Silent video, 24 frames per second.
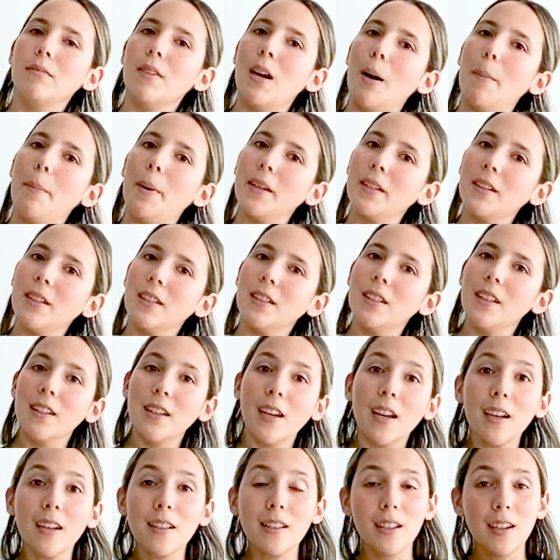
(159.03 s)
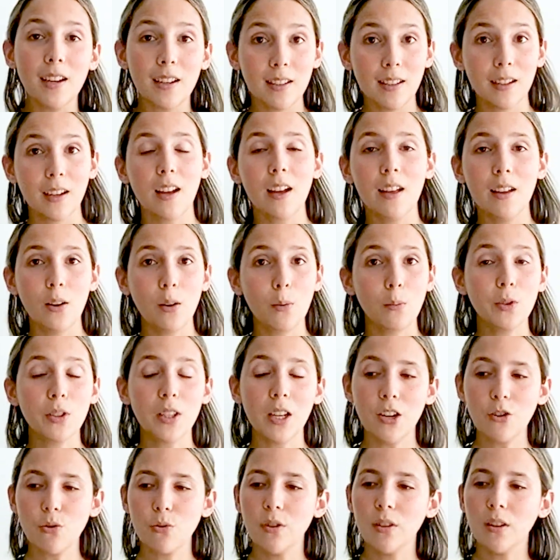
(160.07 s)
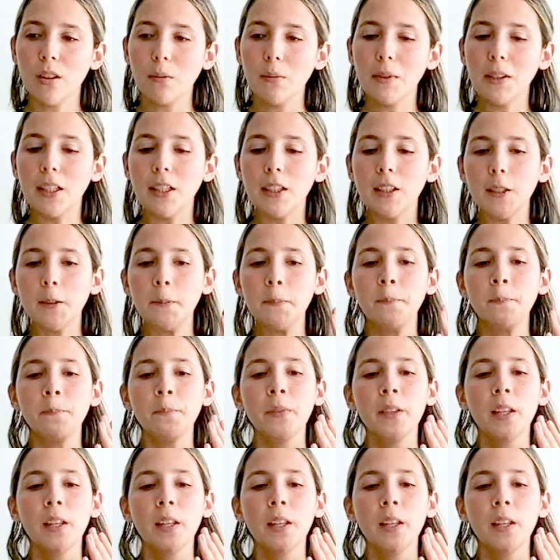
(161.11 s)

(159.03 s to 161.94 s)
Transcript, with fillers: aparte que tendría que hacer acerca de cómo es el ayuno intermitente.